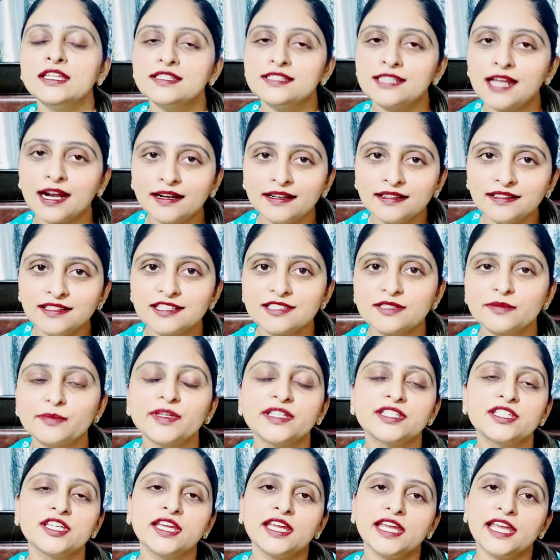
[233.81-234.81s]
साढ़े दस
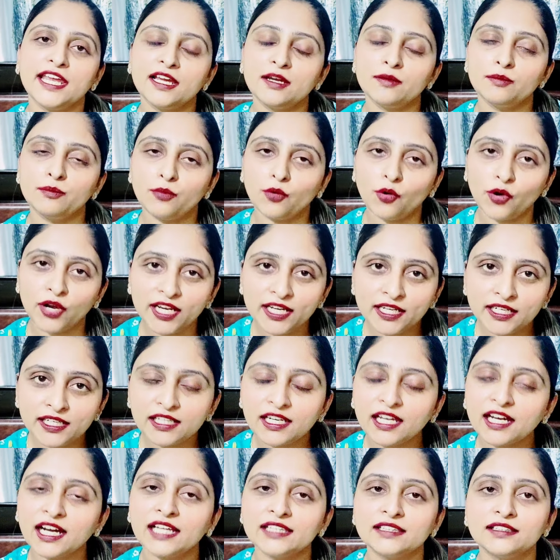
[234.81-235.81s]
बजे एक
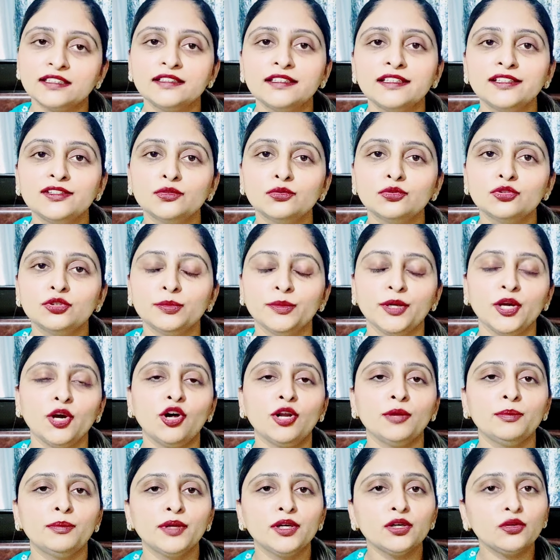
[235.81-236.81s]
बॉइल्ड लगाती थी दूध में
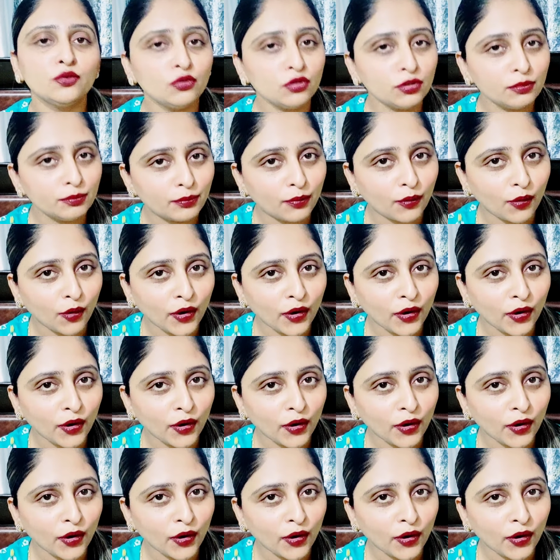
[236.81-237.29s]
और बिल्कुल